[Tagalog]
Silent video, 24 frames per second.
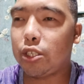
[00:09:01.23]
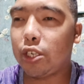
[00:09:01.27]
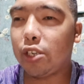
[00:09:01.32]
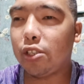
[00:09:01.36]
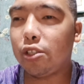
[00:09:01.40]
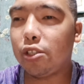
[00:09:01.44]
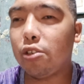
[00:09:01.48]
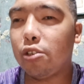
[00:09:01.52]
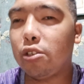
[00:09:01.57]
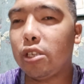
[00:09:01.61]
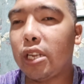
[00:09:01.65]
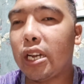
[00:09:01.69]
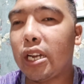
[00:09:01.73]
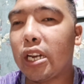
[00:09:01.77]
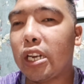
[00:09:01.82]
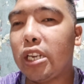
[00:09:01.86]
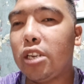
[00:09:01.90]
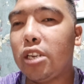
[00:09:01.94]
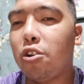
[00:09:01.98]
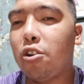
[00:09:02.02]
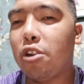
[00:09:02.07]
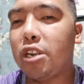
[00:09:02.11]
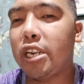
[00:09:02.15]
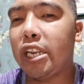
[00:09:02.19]
Shout out niya
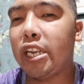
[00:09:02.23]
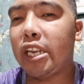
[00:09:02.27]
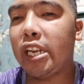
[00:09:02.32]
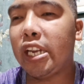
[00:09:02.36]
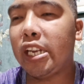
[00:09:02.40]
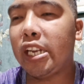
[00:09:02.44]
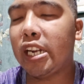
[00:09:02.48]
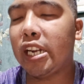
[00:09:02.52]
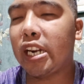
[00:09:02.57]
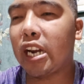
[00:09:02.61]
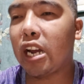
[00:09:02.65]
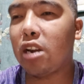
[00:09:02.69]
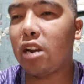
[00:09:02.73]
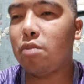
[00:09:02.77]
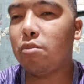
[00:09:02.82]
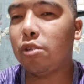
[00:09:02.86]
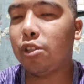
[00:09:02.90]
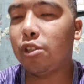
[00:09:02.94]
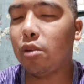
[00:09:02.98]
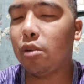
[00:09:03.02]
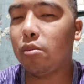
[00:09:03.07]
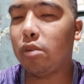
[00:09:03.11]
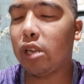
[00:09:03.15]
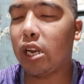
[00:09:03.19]
kay Koning General
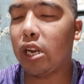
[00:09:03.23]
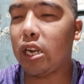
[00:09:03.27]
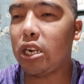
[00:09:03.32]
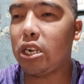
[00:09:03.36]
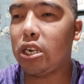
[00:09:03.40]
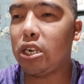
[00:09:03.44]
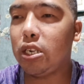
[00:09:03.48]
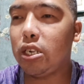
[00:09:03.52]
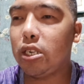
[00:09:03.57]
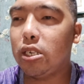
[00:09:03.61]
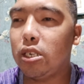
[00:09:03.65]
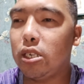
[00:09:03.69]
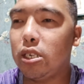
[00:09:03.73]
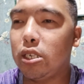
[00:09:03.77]
Motovlog.